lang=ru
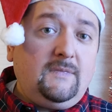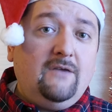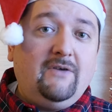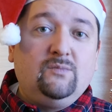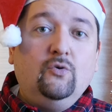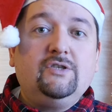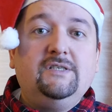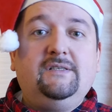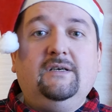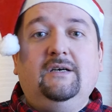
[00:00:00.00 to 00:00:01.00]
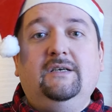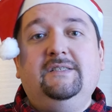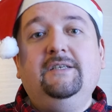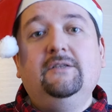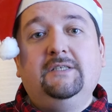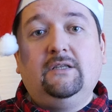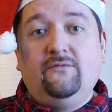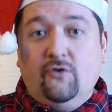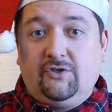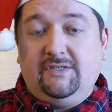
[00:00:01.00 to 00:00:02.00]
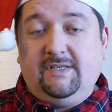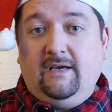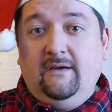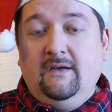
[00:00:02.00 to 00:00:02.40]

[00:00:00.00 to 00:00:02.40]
возможность и сделать это творчески.